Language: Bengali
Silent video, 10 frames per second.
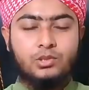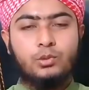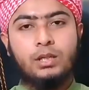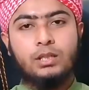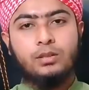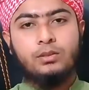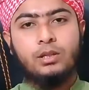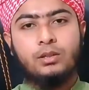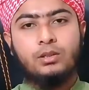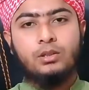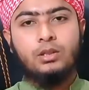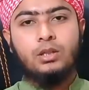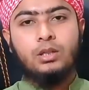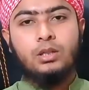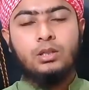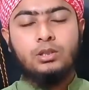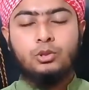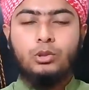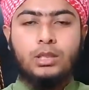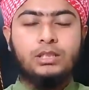সুবাহ
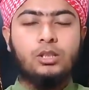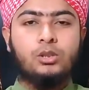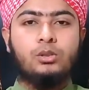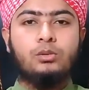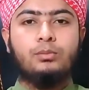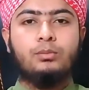দোয়াটি হলো